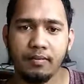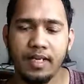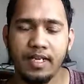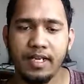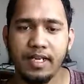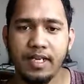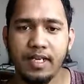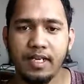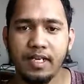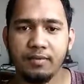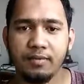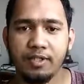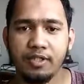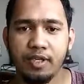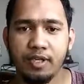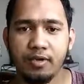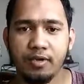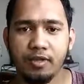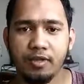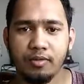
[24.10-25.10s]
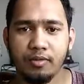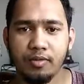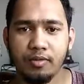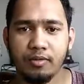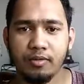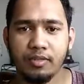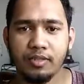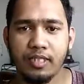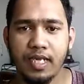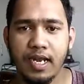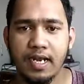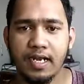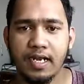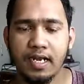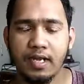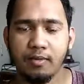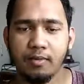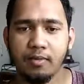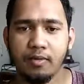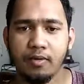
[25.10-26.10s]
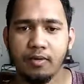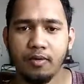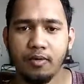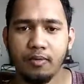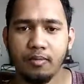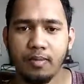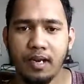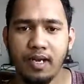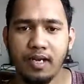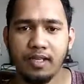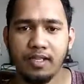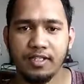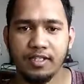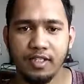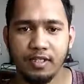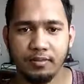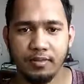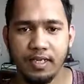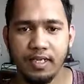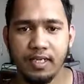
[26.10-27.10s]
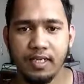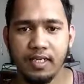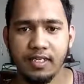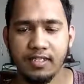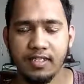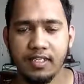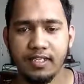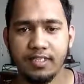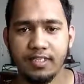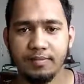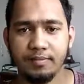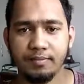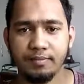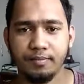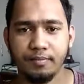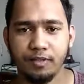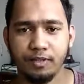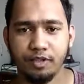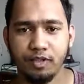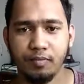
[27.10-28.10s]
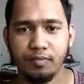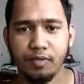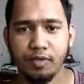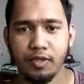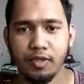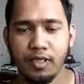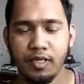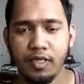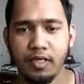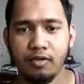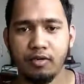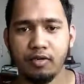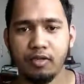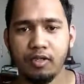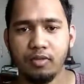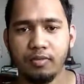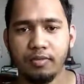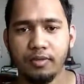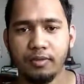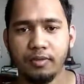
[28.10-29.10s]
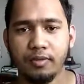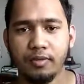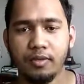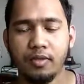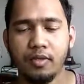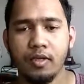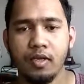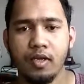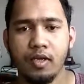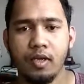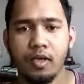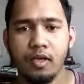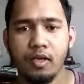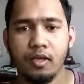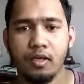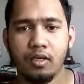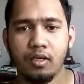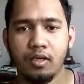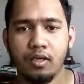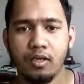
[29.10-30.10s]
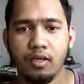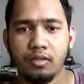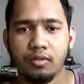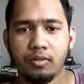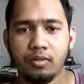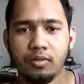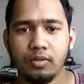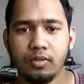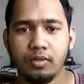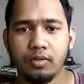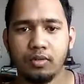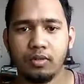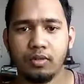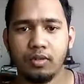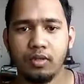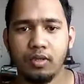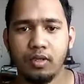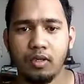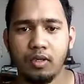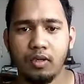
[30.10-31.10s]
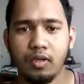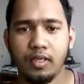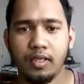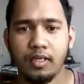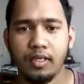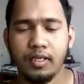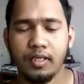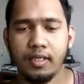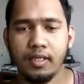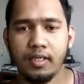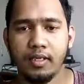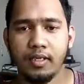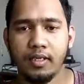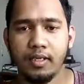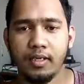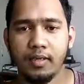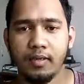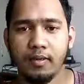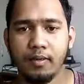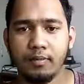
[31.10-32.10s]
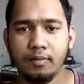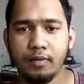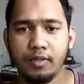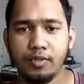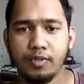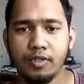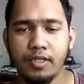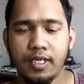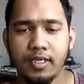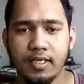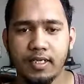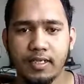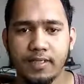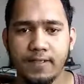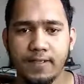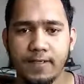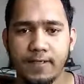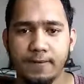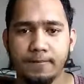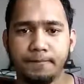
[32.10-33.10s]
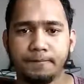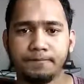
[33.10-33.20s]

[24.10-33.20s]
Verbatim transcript: মেডিকেলের বিষয়ে কথা বলবো চায়না এবং বাংলাদেশের মেডিকেল সিস্টেম সম্পর্কে কথা বলবো তো অনেকে প্রশ্ন থাকে যে